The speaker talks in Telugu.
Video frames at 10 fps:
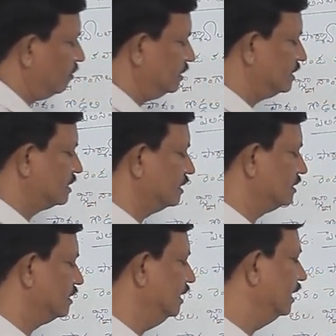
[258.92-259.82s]

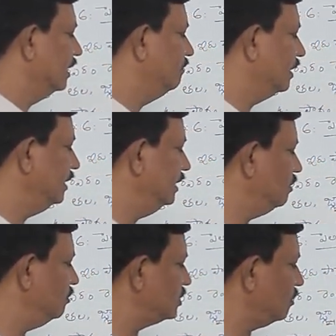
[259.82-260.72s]
ఆయిస్టర్స్ ఇవన్నీ
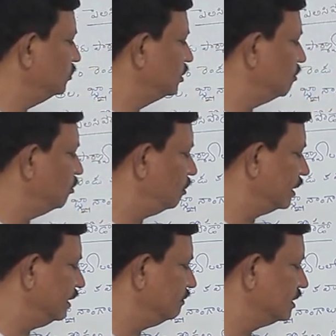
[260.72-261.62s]
ఇదేమో సముద్రం
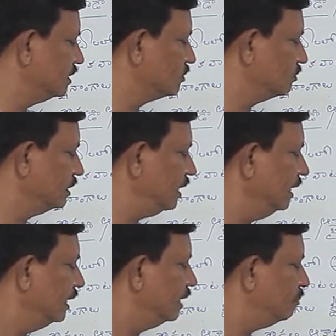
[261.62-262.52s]
లోపల నివసిస్తుంది
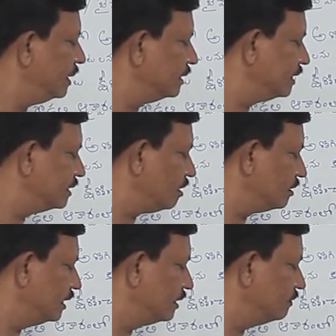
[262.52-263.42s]
ఈ టేటా
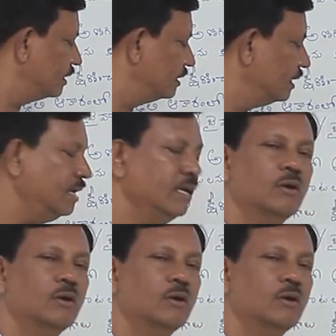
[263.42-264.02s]
అనేటువంటిది